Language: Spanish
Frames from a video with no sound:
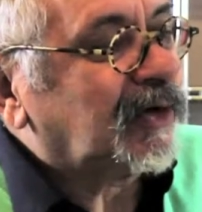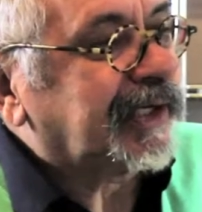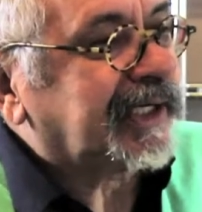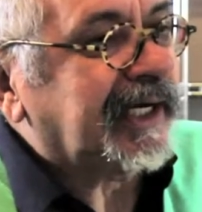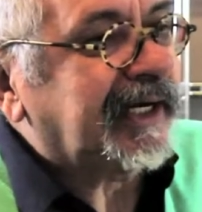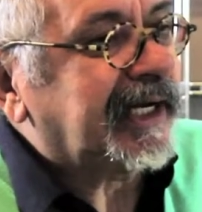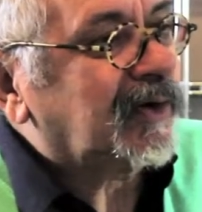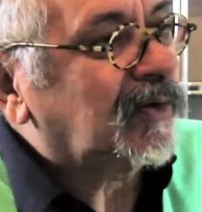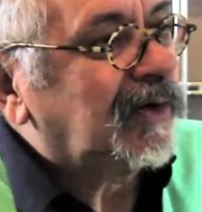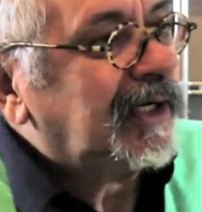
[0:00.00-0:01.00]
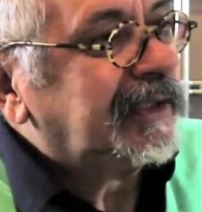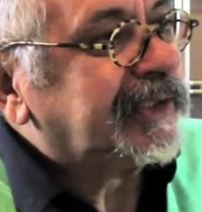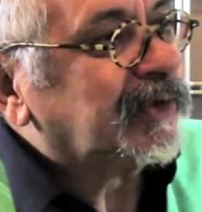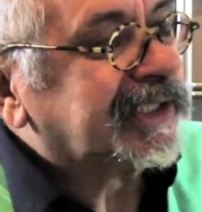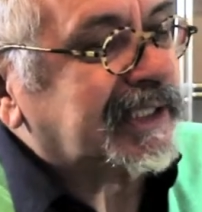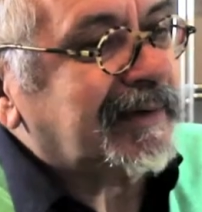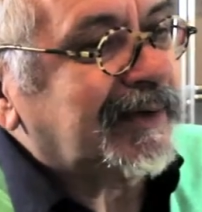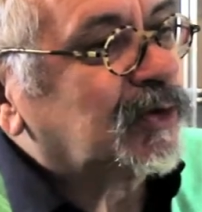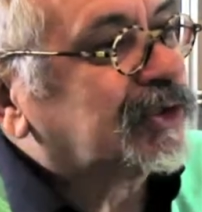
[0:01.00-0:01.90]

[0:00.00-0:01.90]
origen griego de lo que se llaman